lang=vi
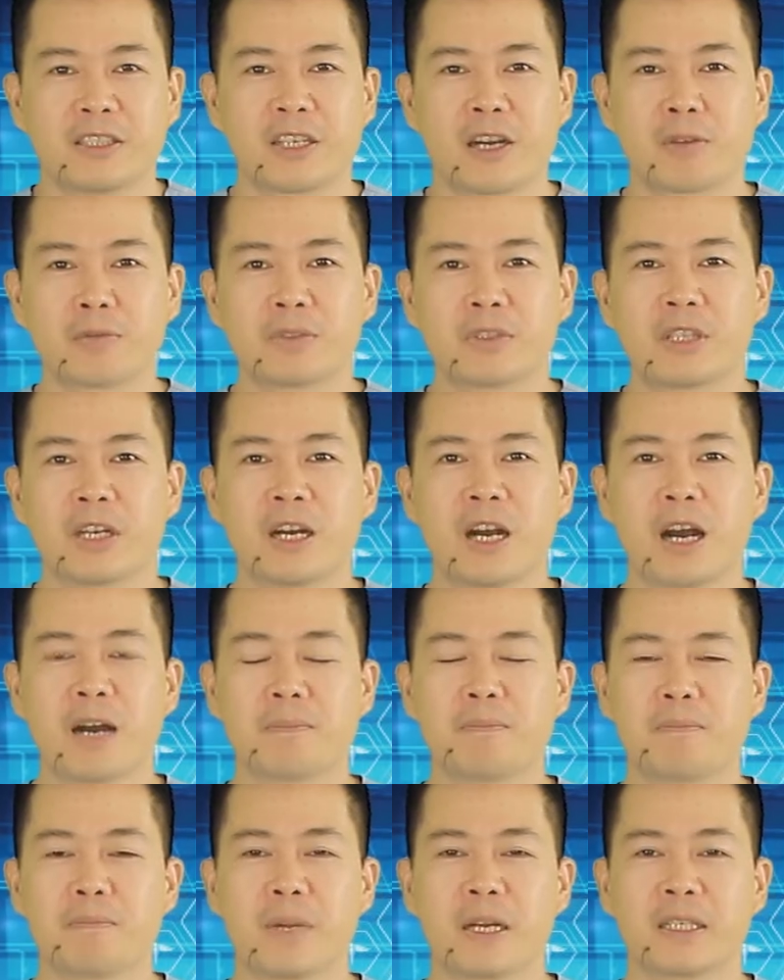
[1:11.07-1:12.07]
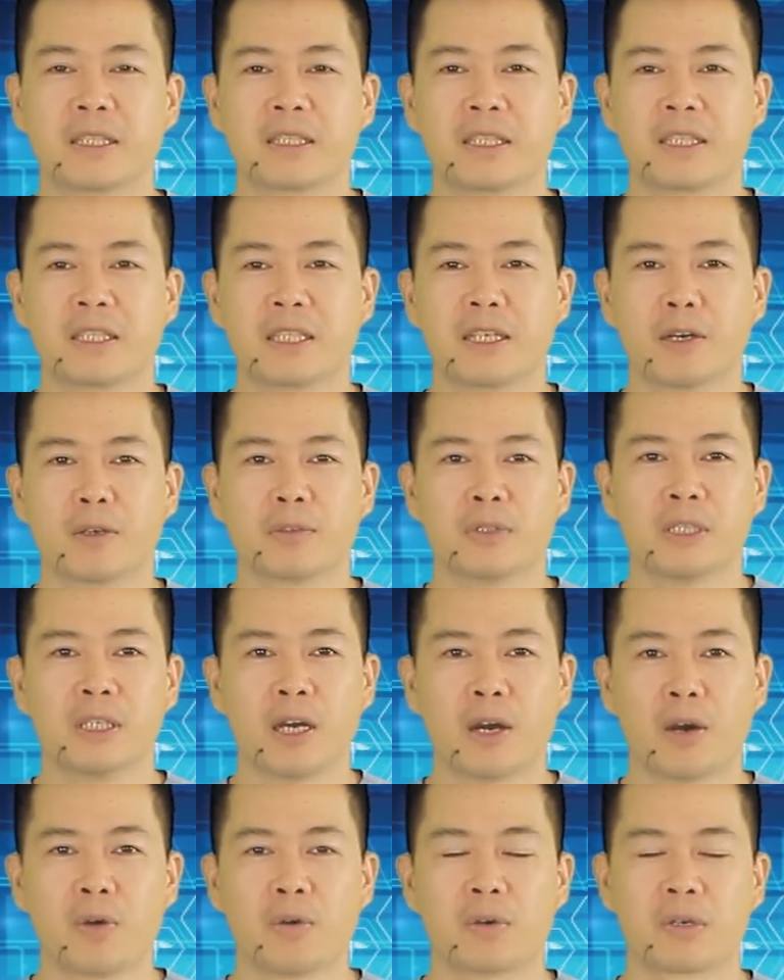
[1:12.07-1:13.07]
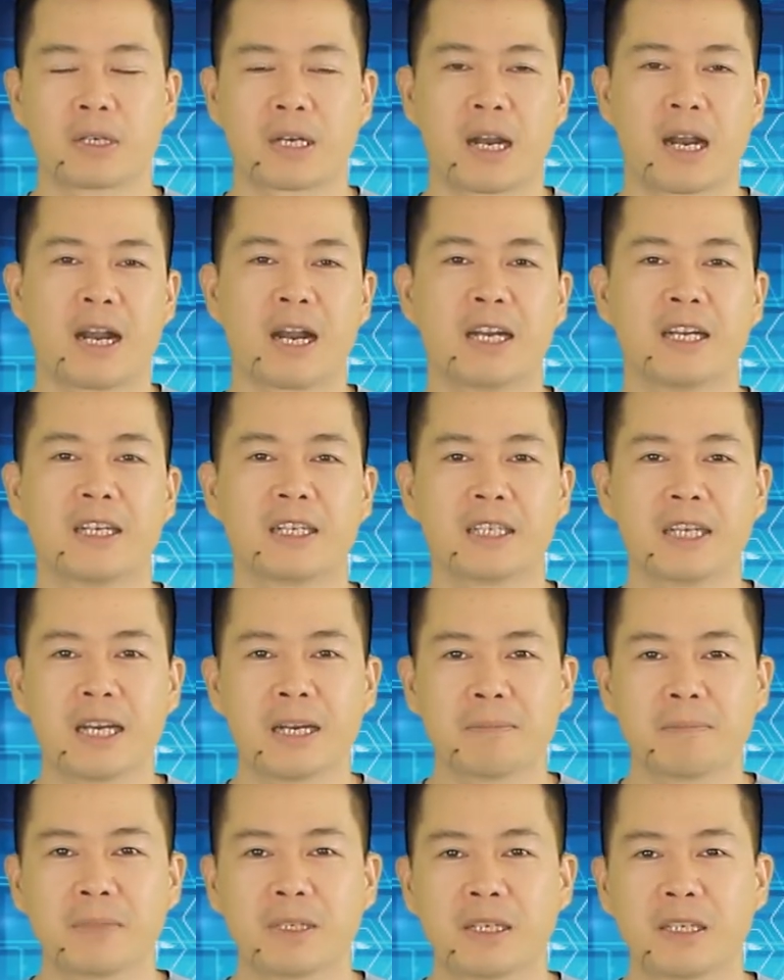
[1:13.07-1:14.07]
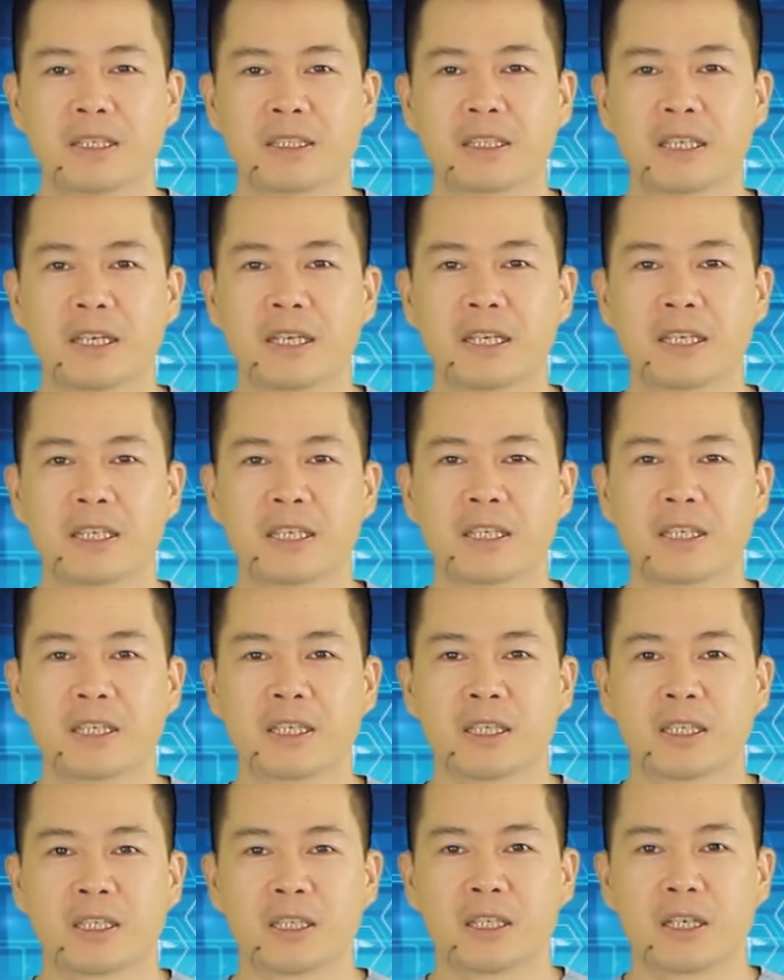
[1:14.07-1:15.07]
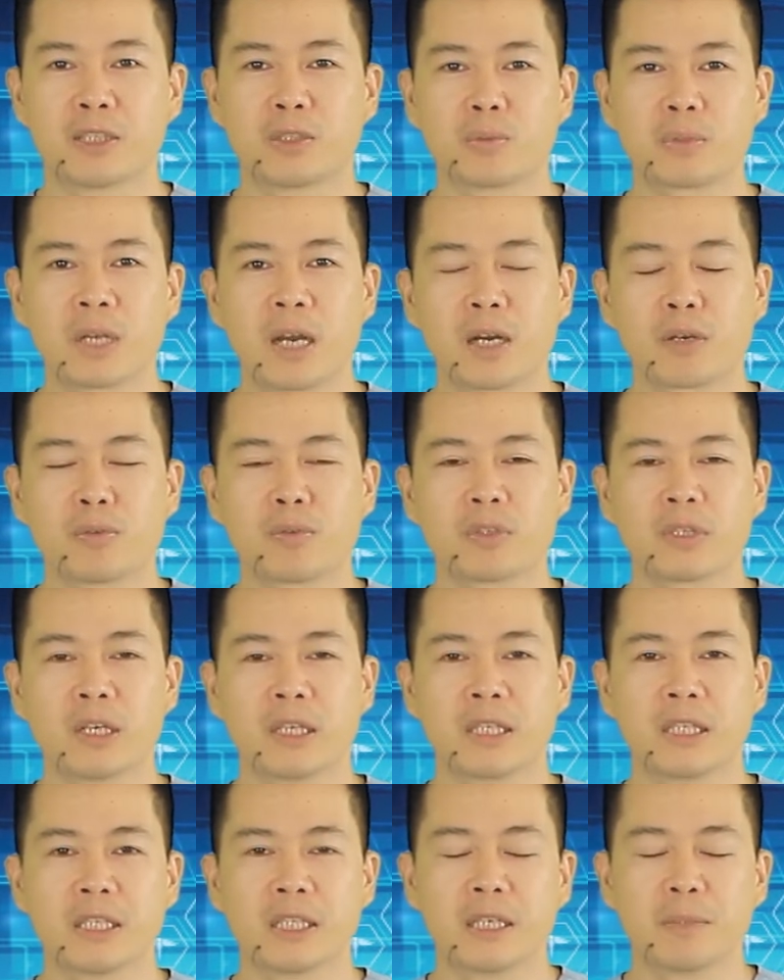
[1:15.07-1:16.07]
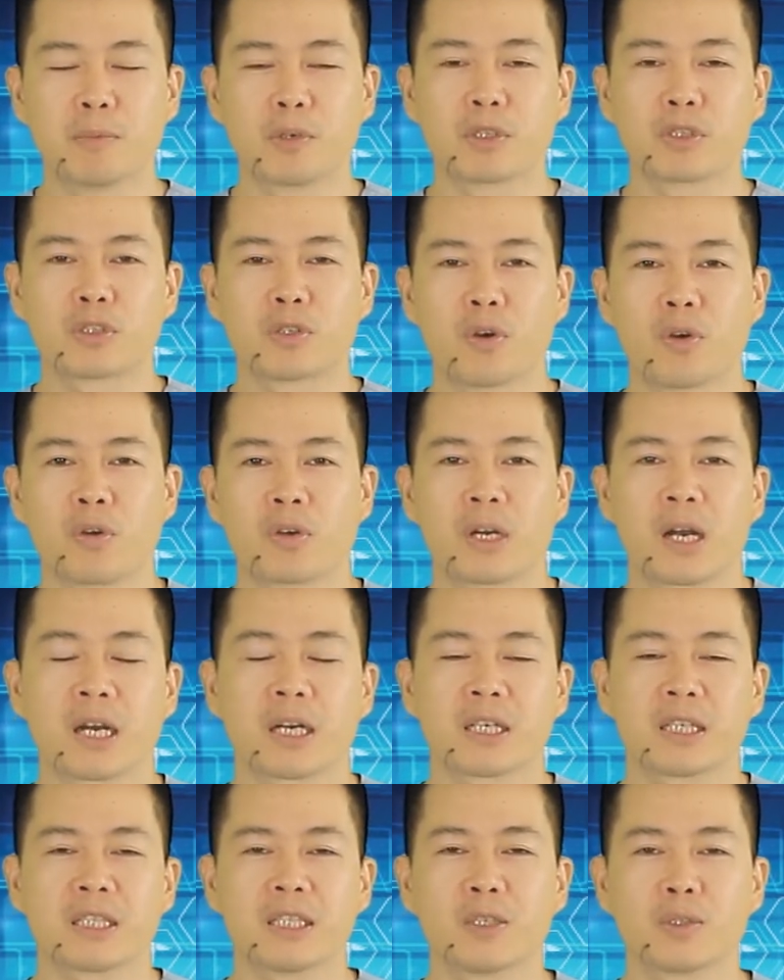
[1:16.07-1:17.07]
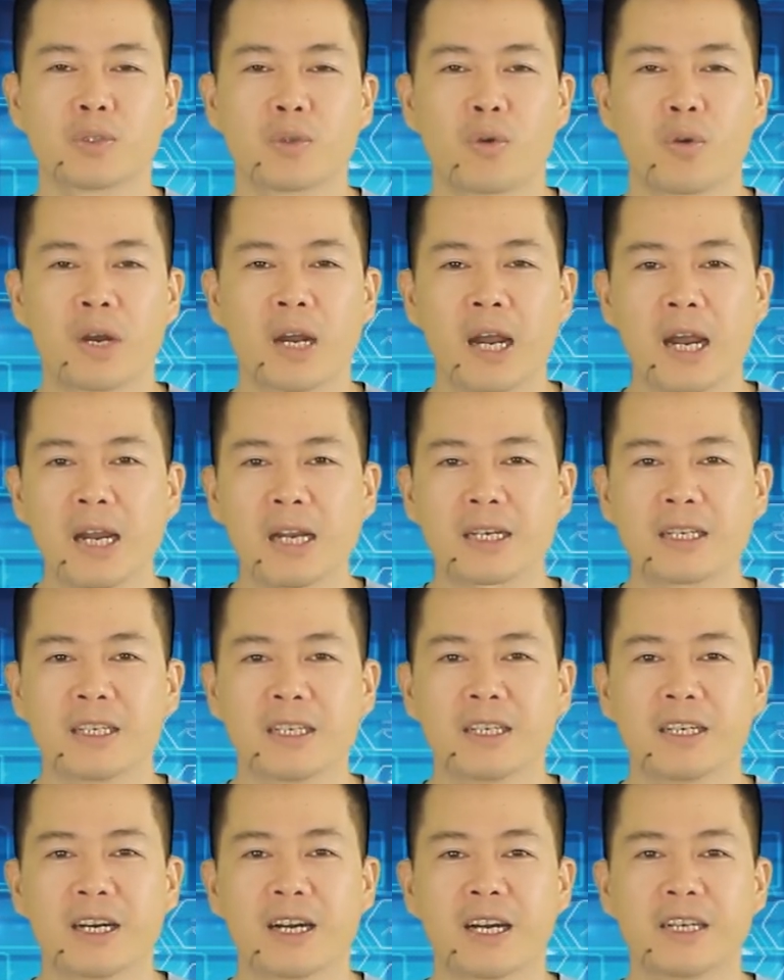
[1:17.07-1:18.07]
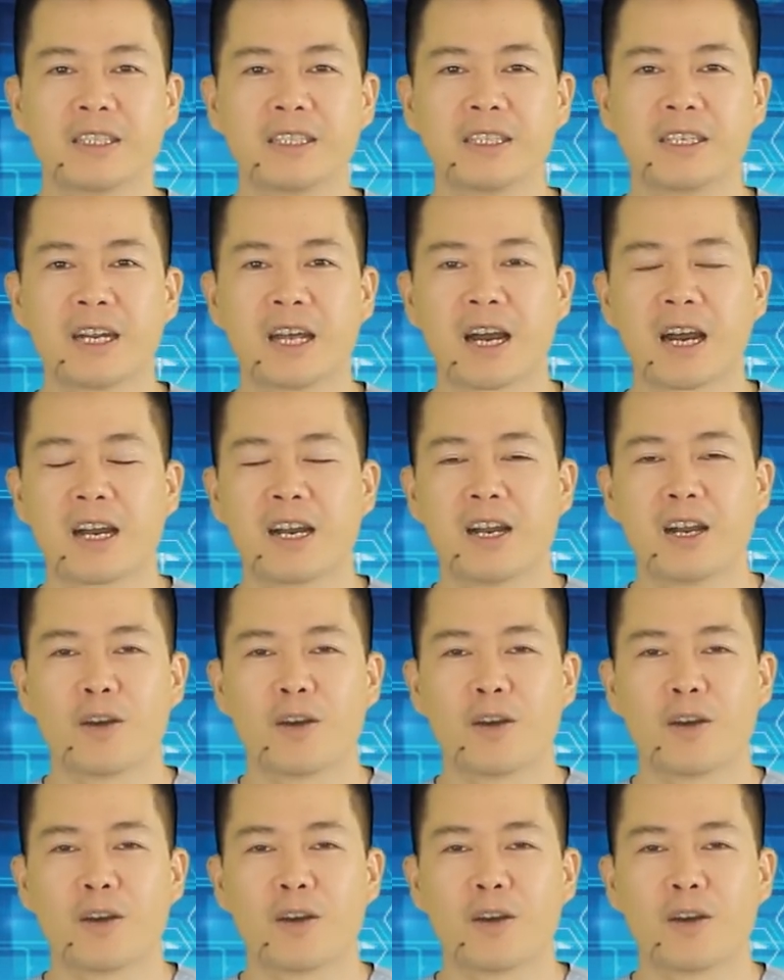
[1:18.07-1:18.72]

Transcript: Trong trường hợp mình đi tiểu nhiều cả ngày lẫn đêm thì à, chúng ta cũng có thể nghĩ đến một số các cái yếu tố khác à, như là